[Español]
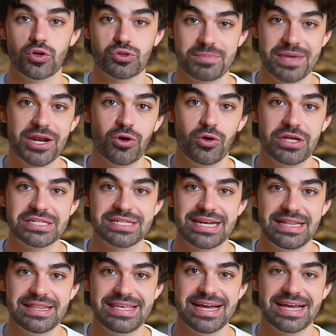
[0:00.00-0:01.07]
los miércoles
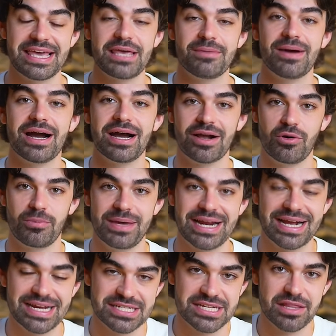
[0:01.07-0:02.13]
era el día que iba a
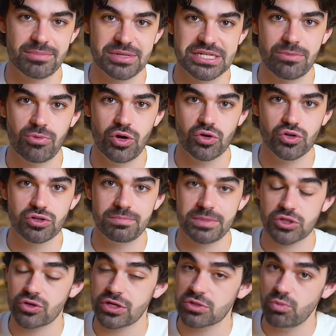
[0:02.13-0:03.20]
comer a casa de mis abuelos,
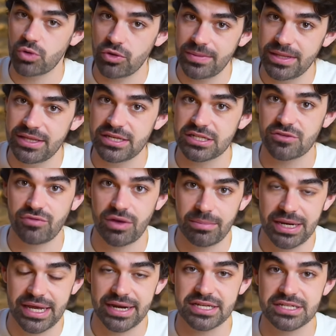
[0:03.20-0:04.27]
personas muy humildes,
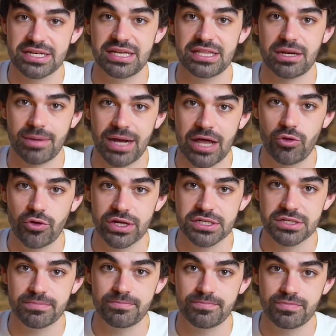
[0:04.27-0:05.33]
familiares y
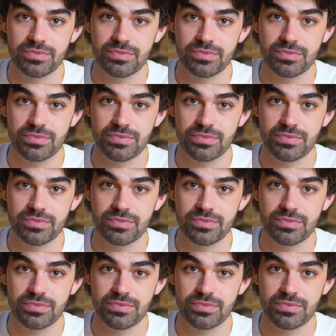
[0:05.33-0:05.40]
trabajadoras.